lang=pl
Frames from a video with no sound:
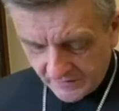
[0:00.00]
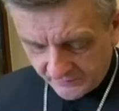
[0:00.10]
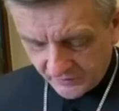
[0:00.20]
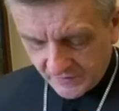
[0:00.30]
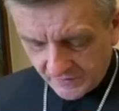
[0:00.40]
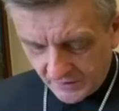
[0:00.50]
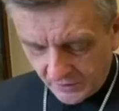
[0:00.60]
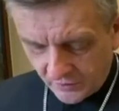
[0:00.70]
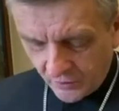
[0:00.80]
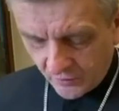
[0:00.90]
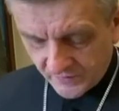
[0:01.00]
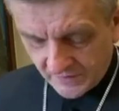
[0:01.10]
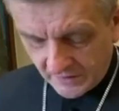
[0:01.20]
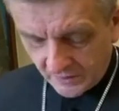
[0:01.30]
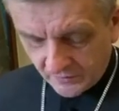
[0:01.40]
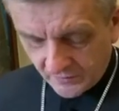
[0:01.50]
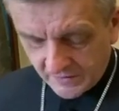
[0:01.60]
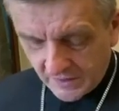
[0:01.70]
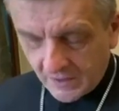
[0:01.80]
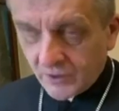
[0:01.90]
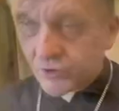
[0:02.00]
i uznaję to za śmieci.